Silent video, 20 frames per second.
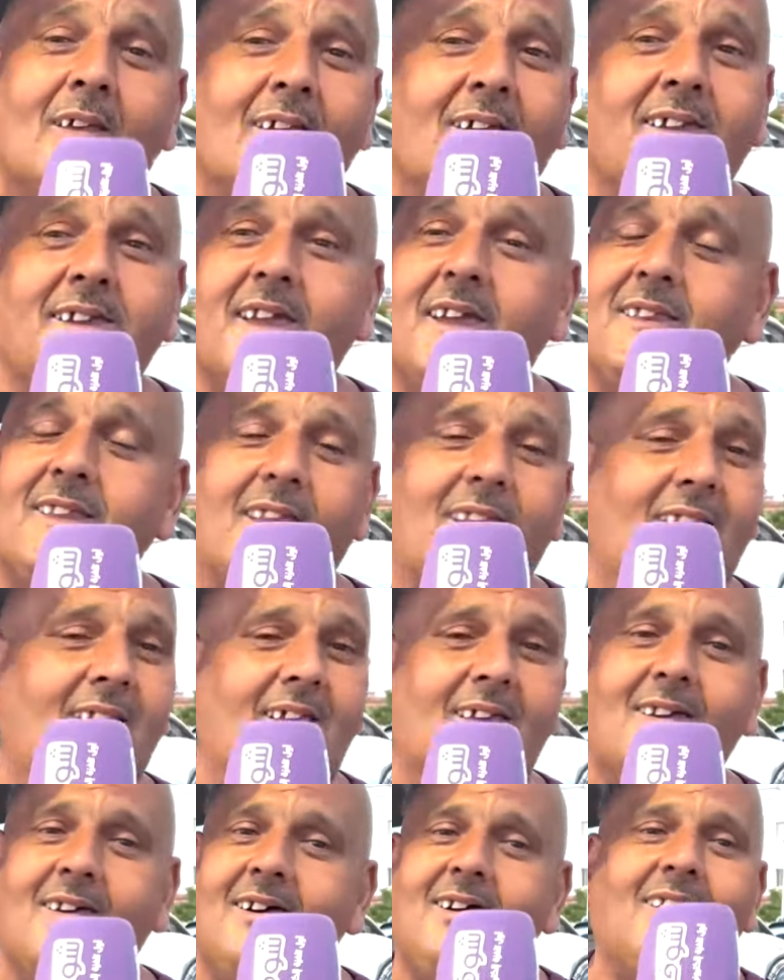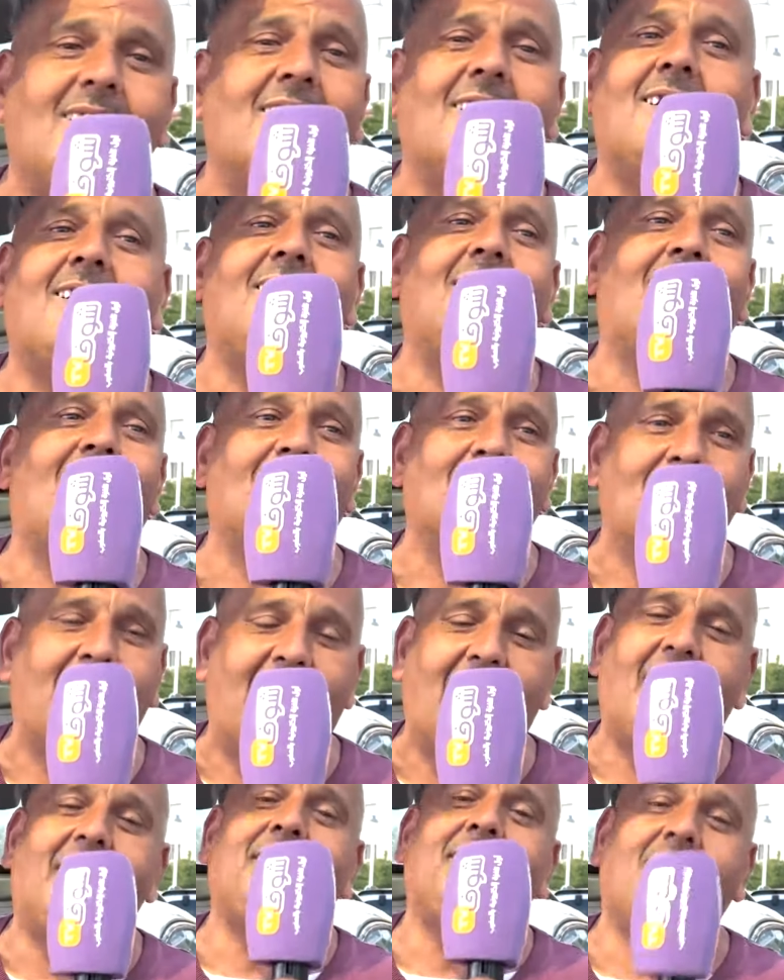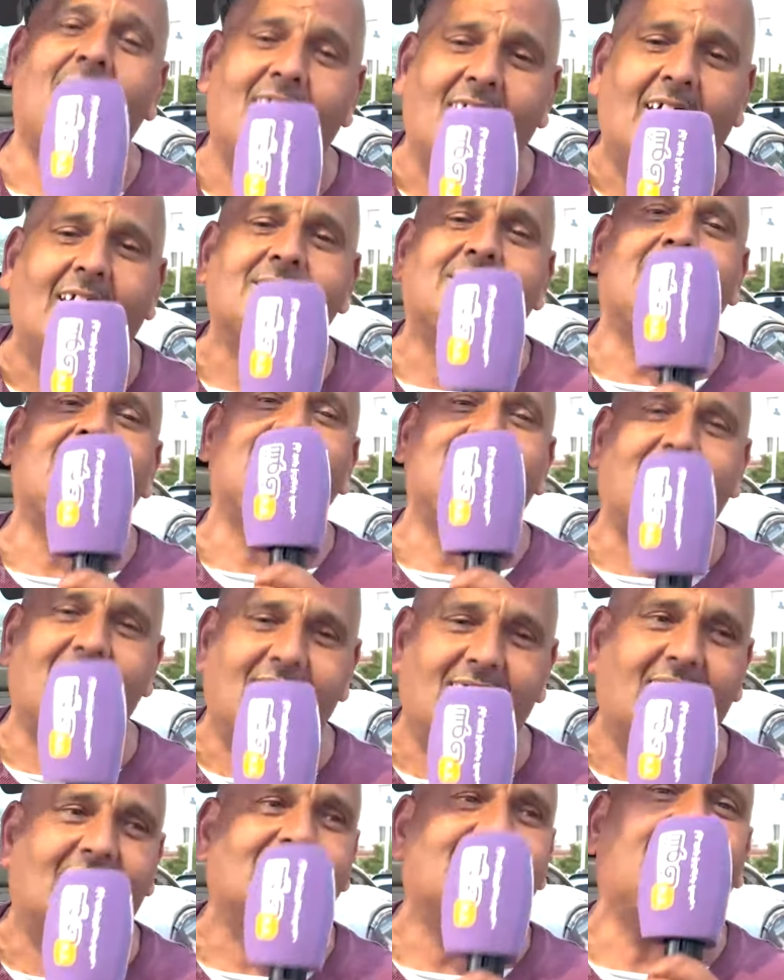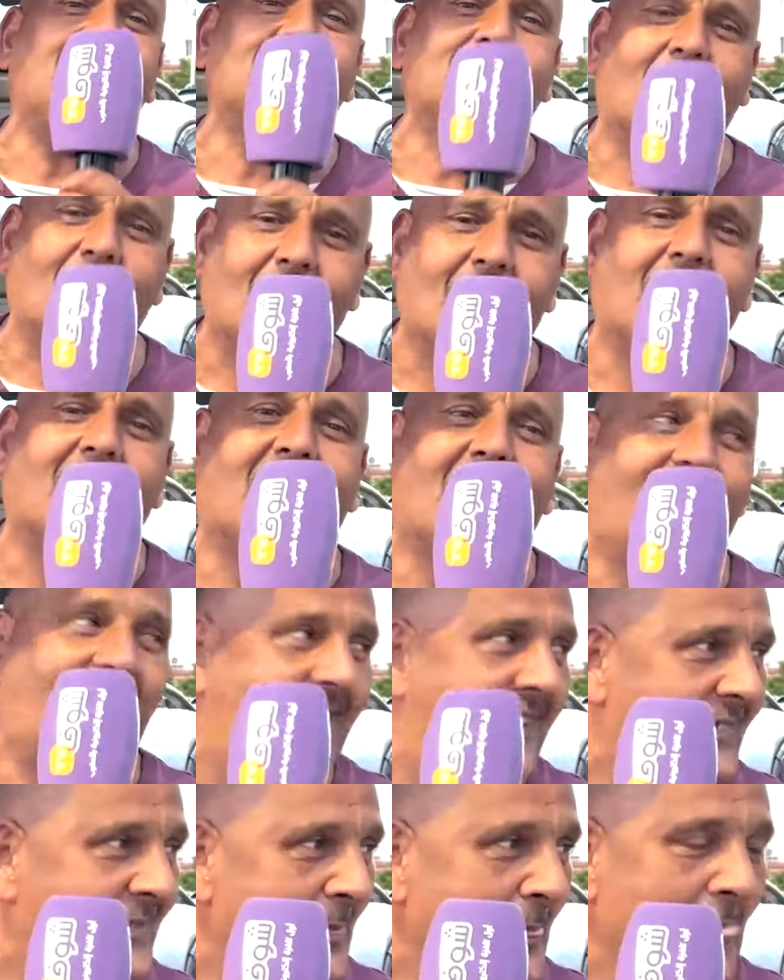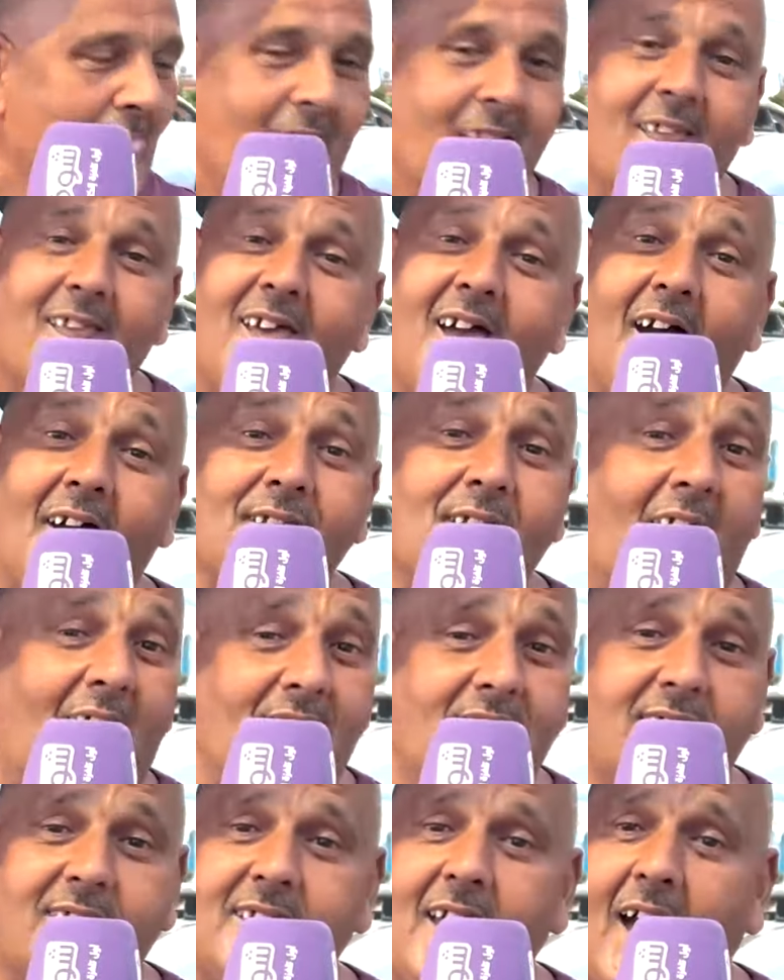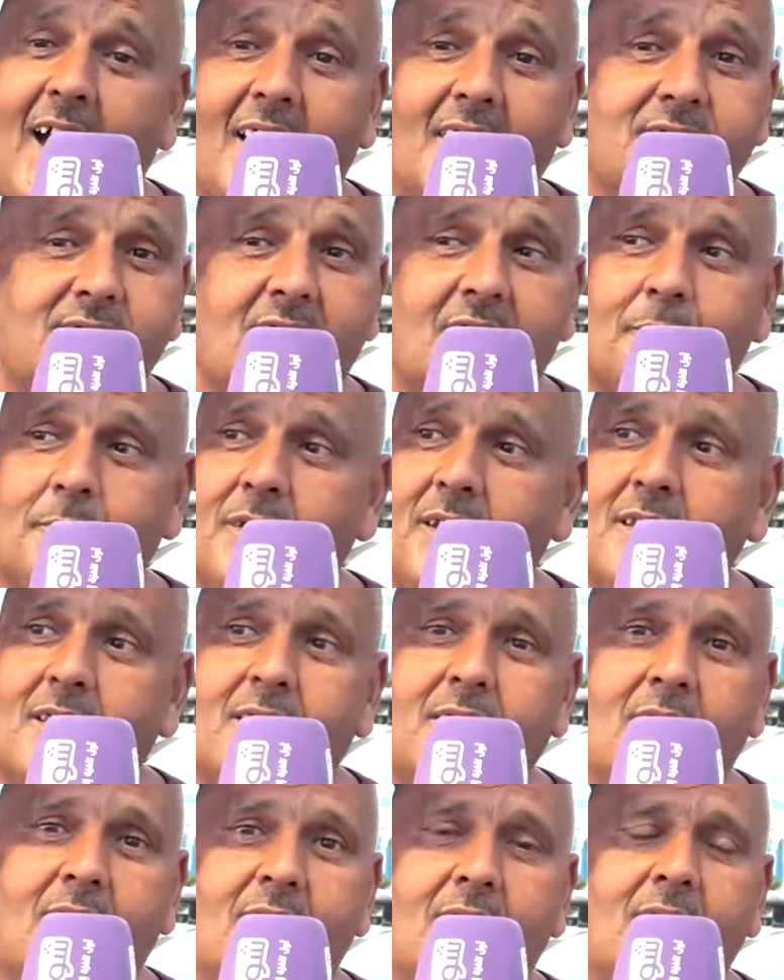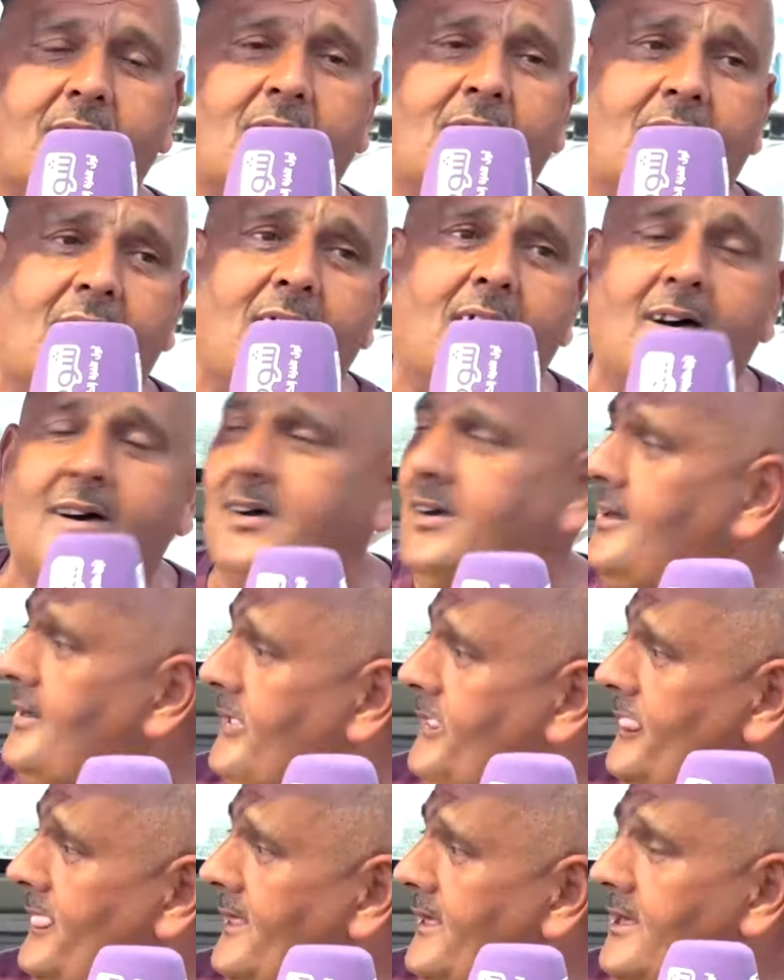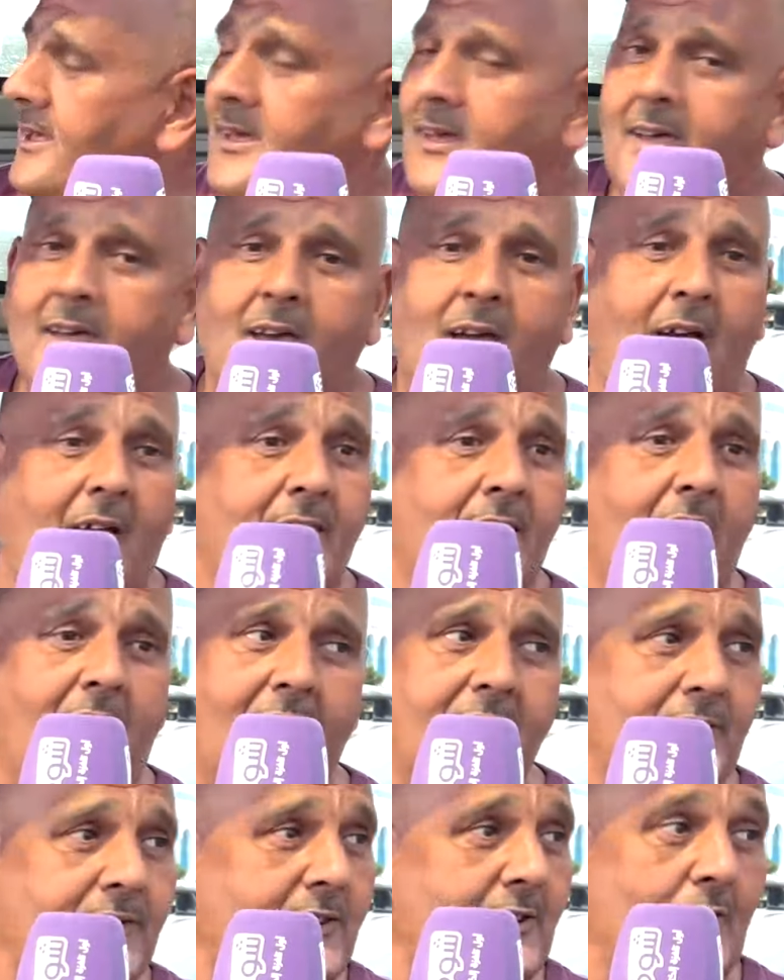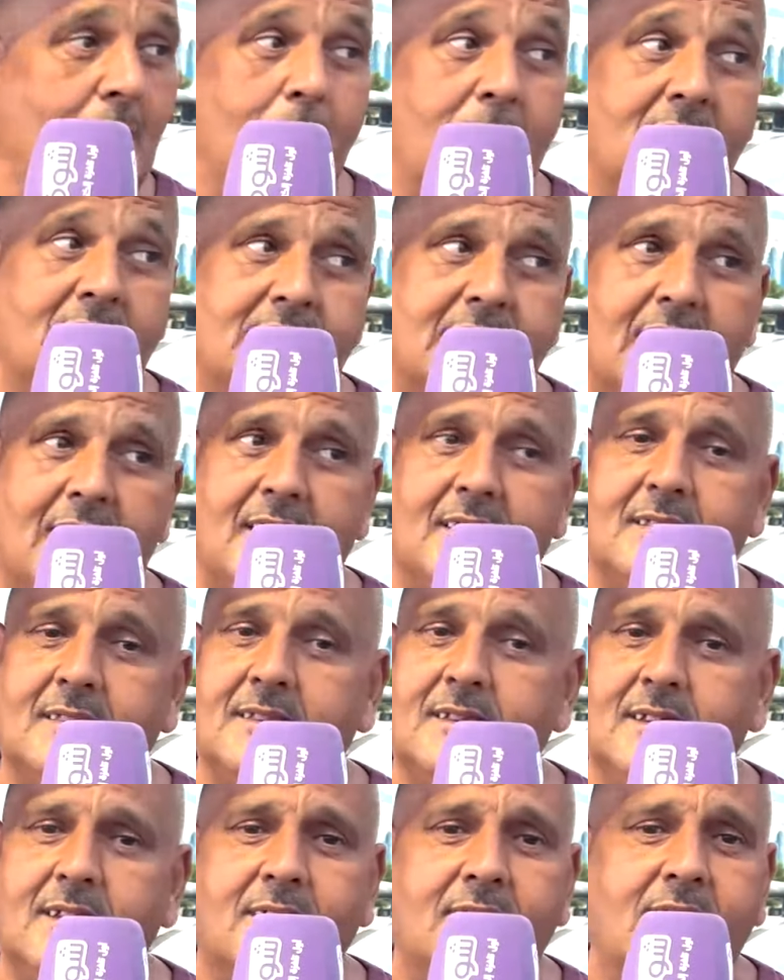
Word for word: إلى الله أنا ديني دين الله أنا عيني يحجب الله أنا عيني وميزاني